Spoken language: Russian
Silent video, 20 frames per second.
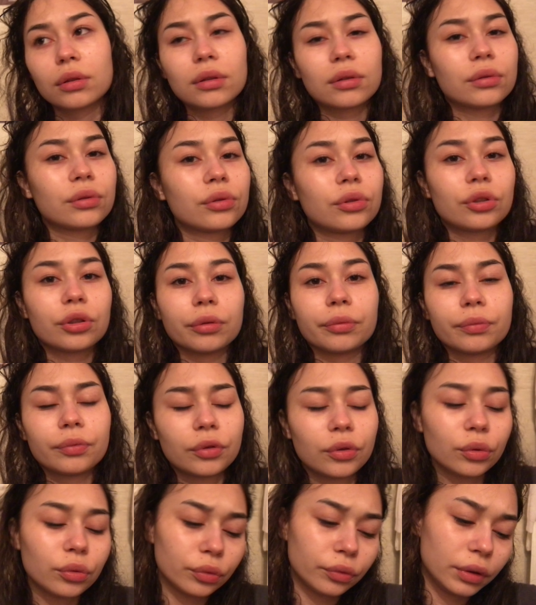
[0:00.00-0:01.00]
Короче,
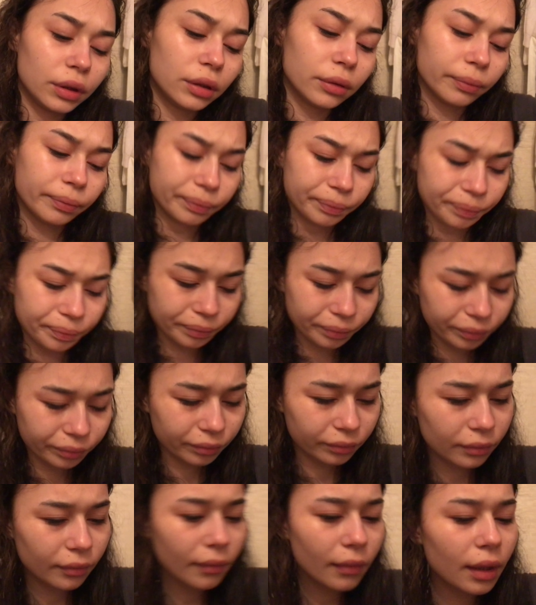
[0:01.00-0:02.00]
все увидим.
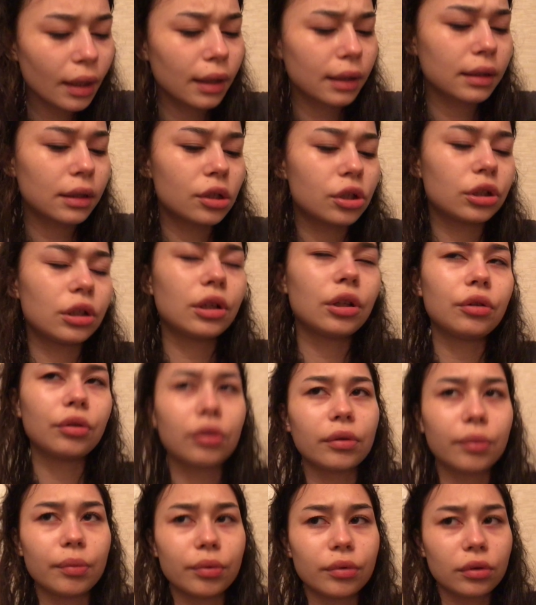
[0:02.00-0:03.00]
К сожалению,
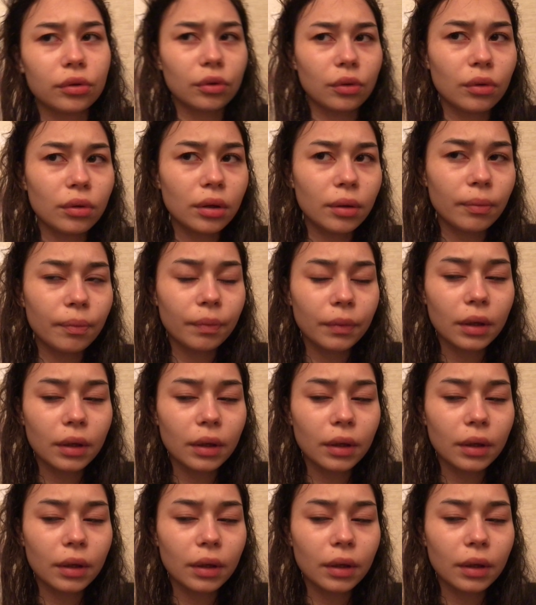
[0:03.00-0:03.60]
это будет скоро.